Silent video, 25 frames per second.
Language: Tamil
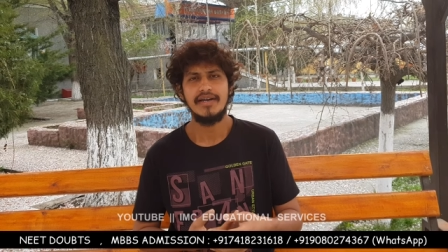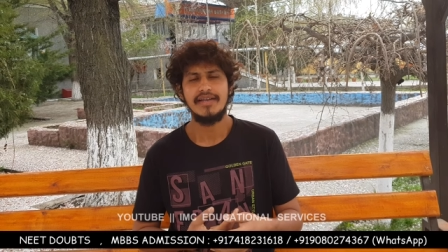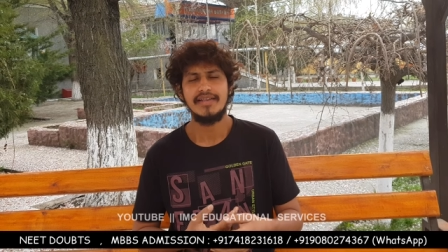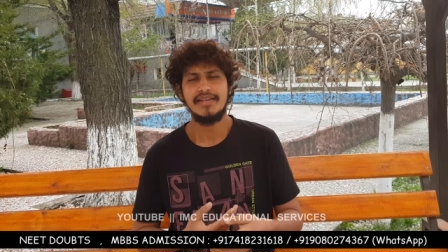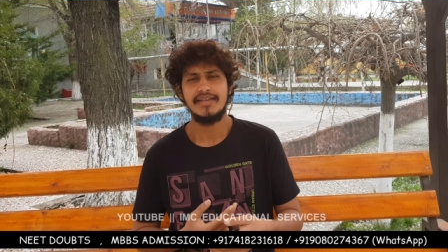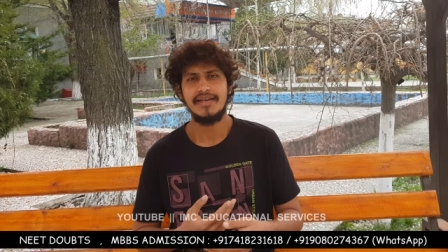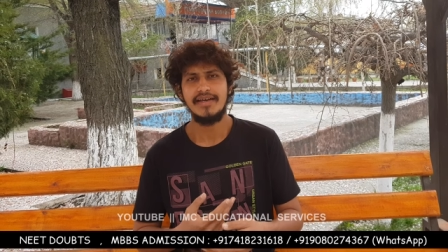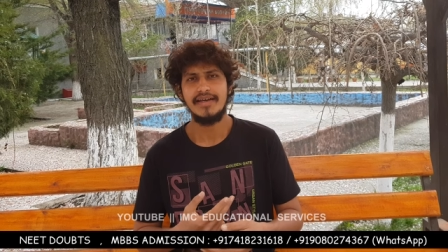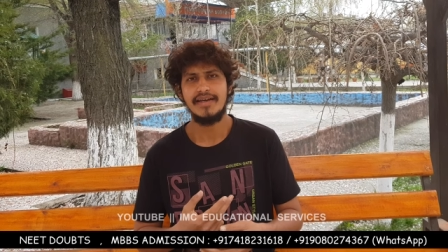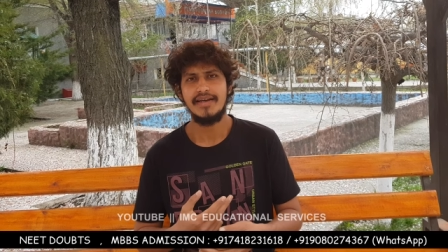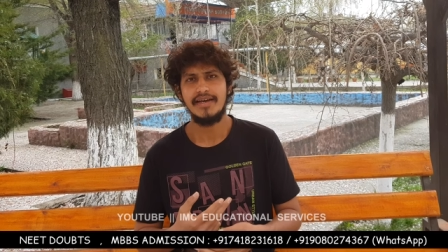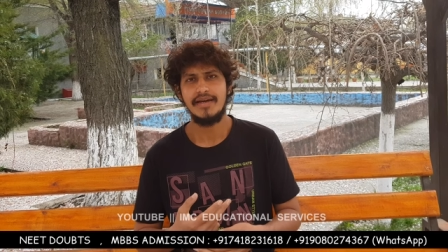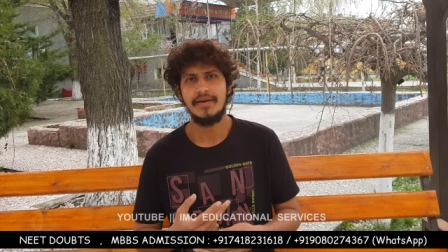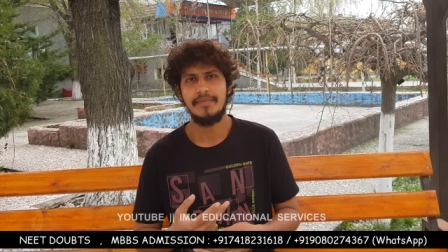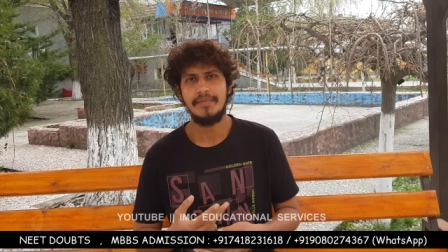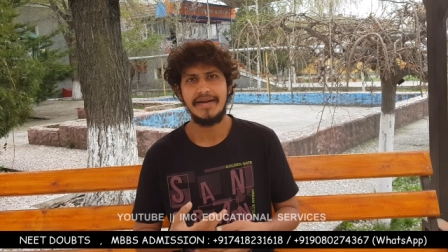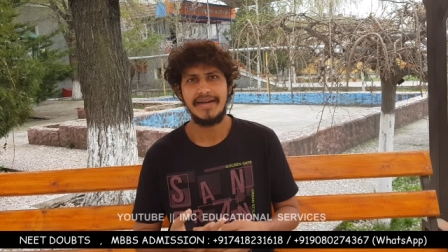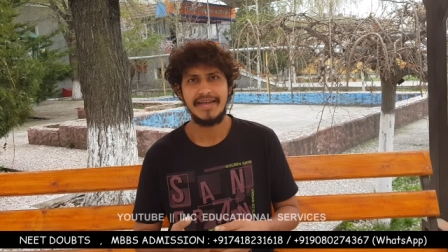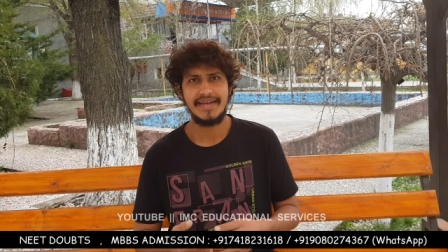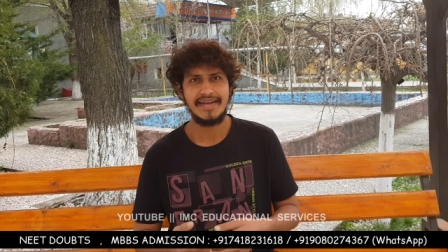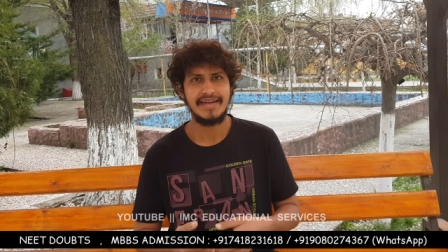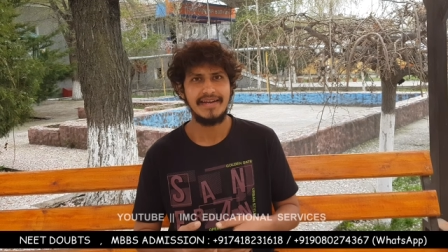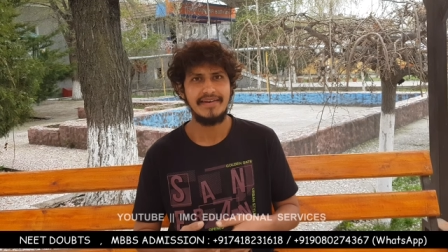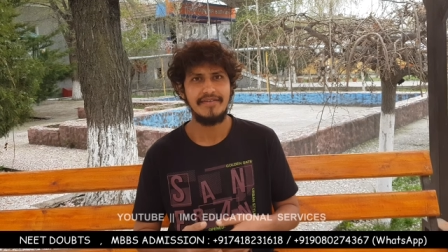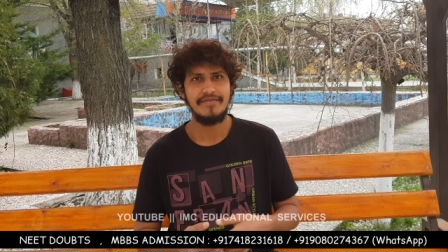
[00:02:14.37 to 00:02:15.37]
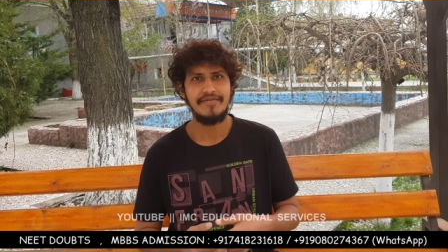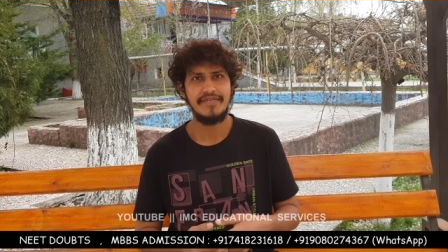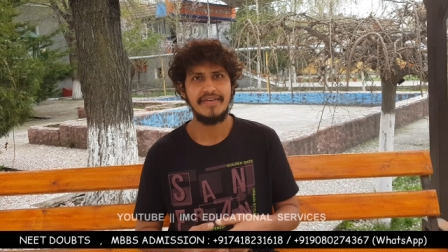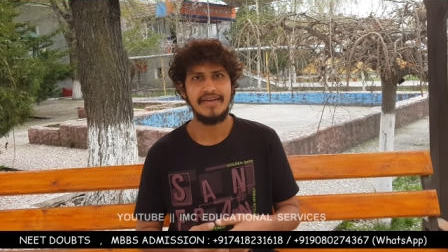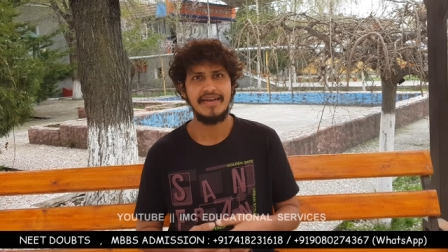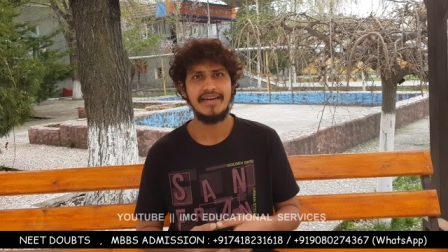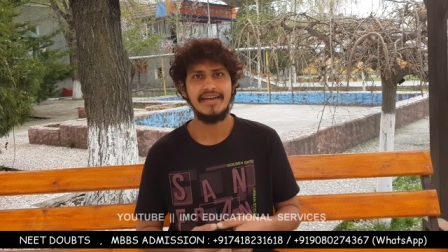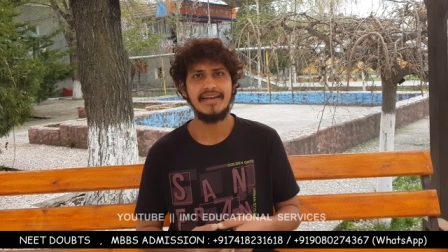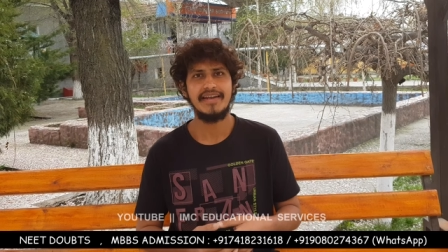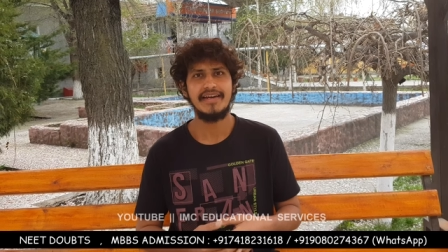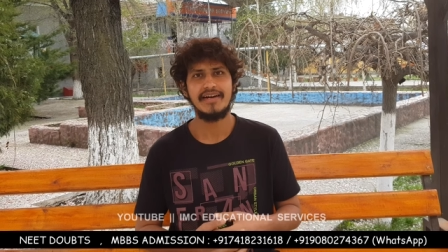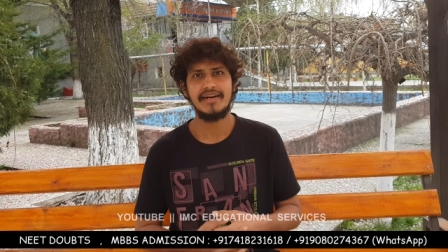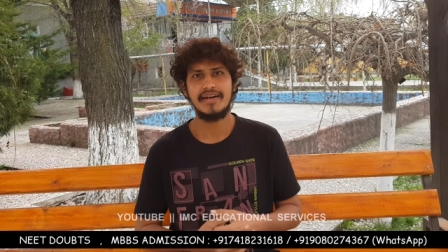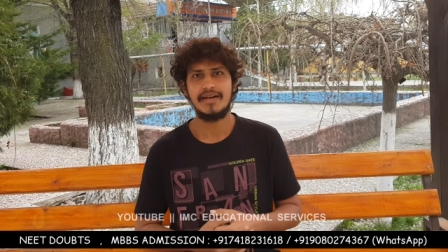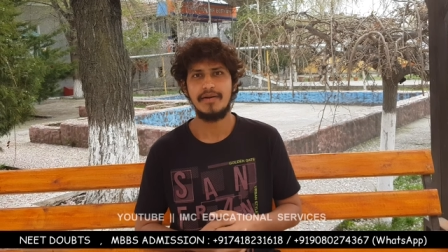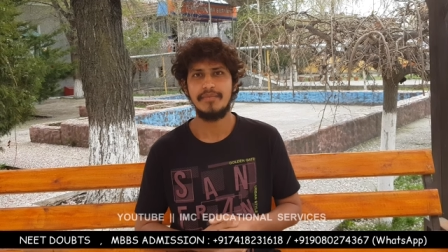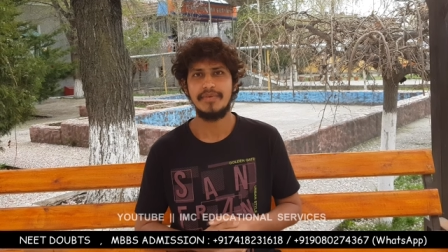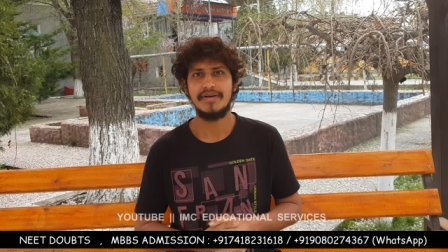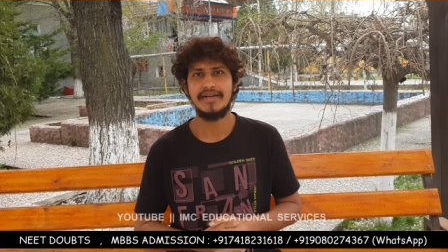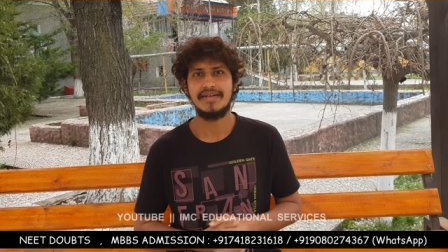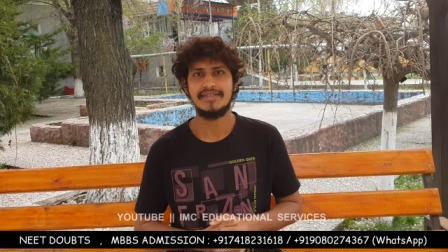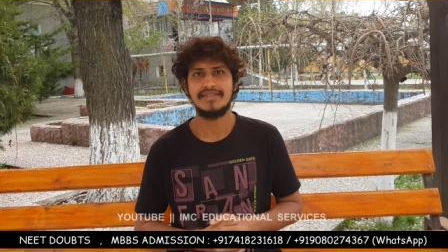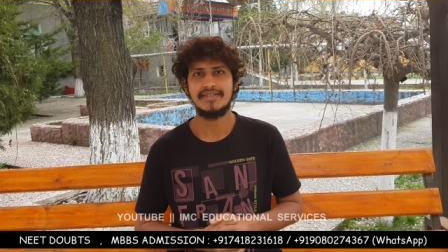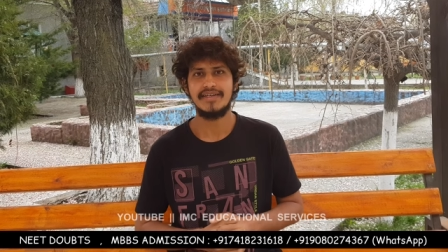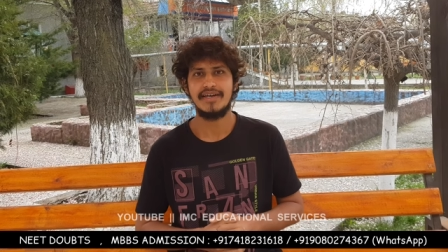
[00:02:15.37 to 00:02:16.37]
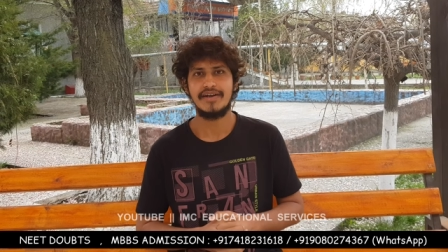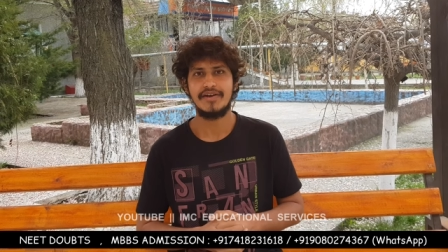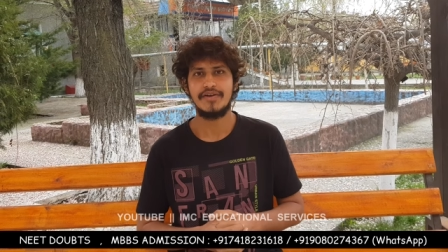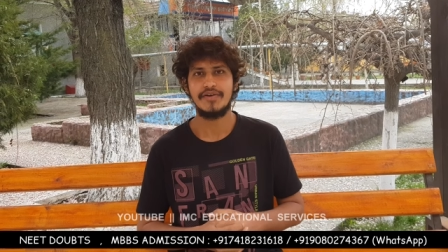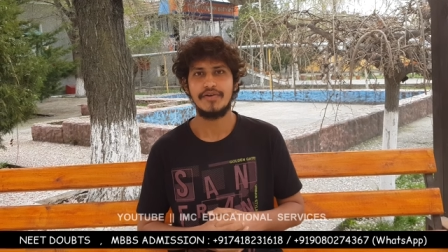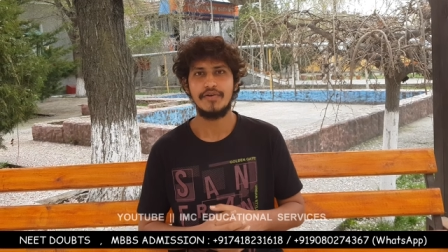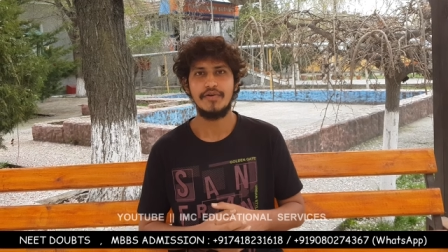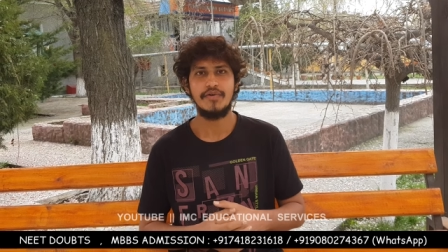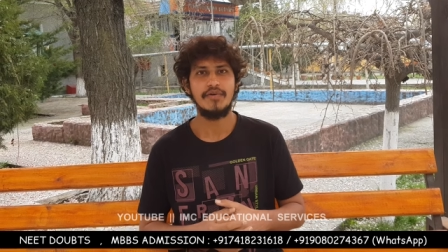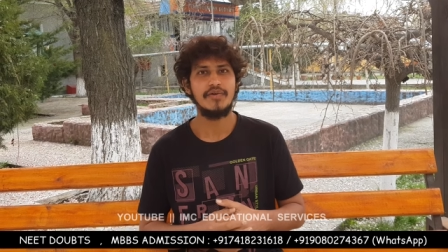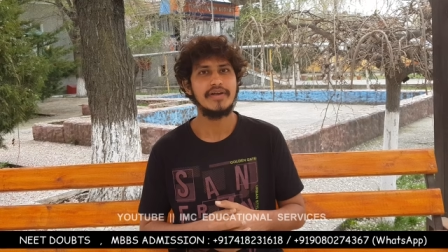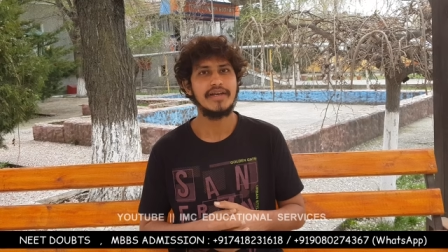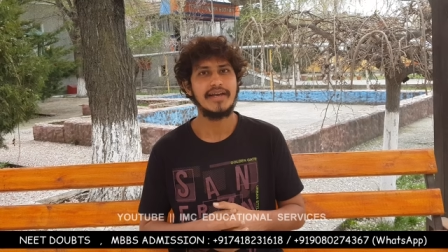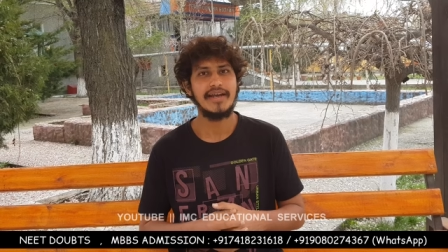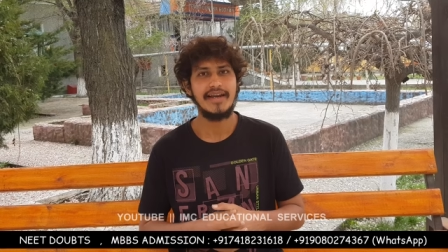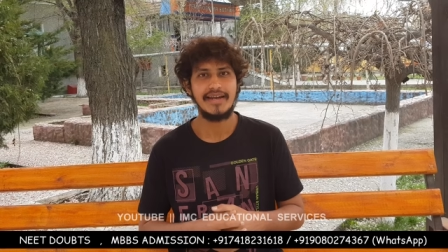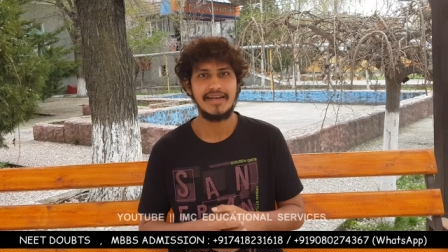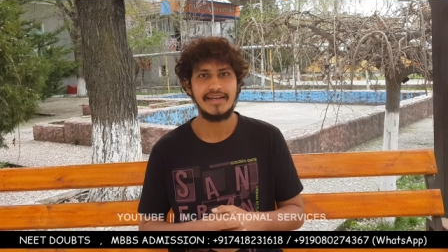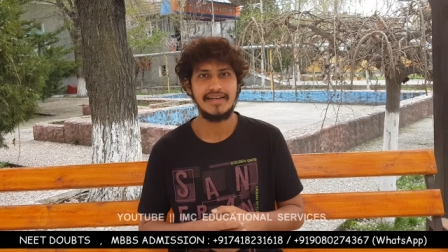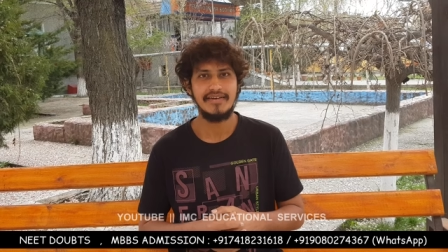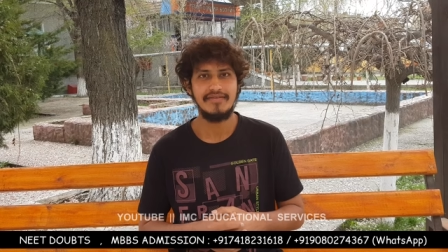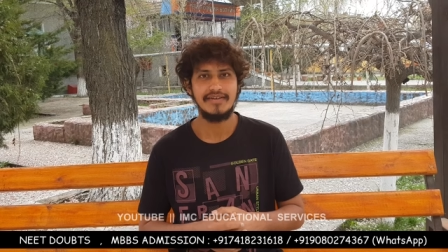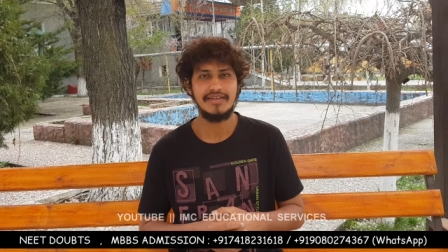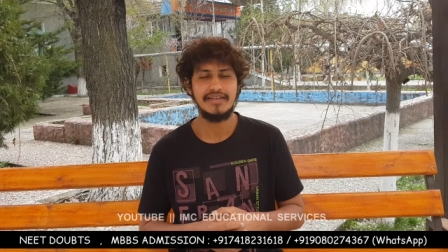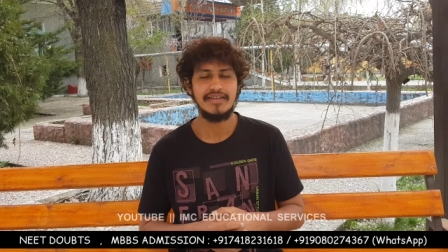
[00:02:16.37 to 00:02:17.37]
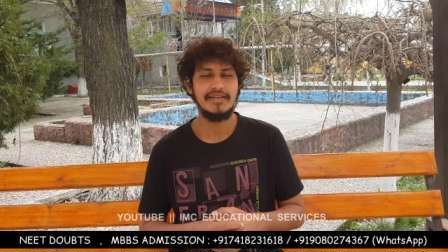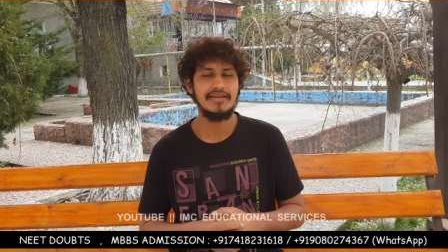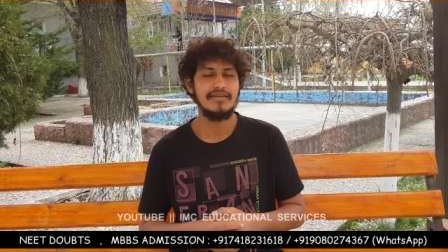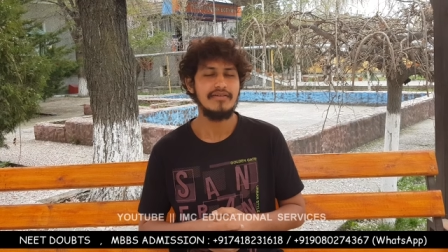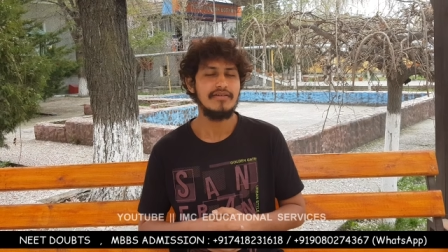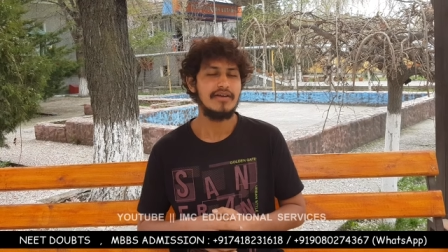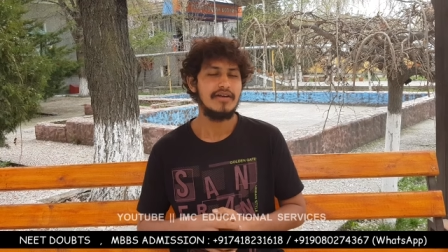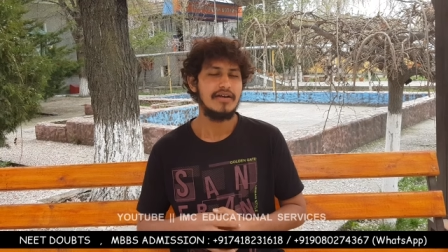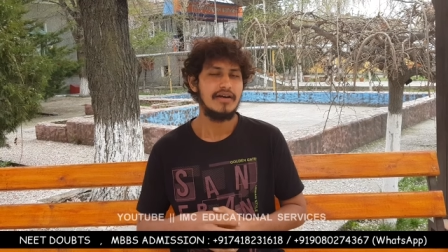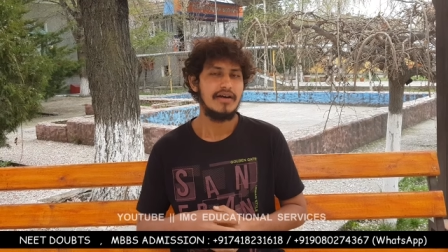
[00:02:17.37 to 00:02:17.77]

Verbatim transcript: இந்த மெடிக்கல் ஃபீல்டுக்கான அப்டேட்ஸாக இருக்கட்டும் எனக்கு வந்து